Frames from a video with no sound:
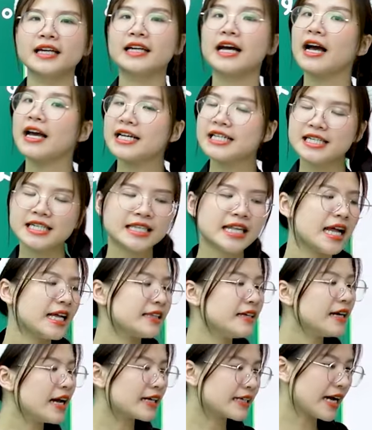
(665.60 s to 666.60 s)
cái tệ
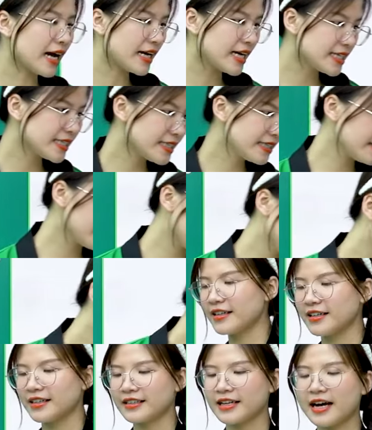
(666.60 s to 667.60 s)
tức là cái sự
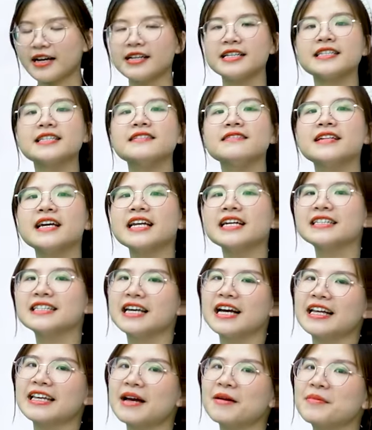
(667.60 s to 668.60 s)
cái sự nghĩa là gì
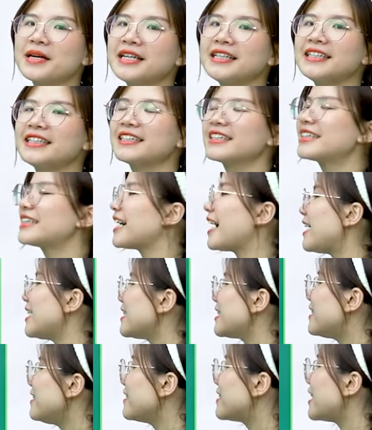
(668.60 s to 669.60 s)
cả nhà mình
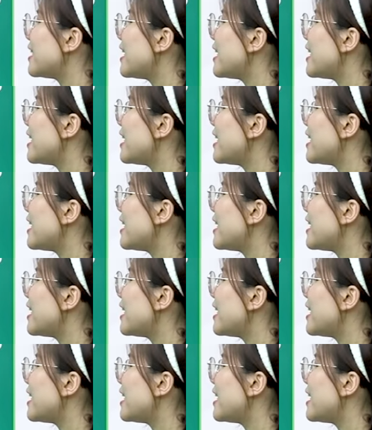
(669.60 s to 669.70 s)
cái sự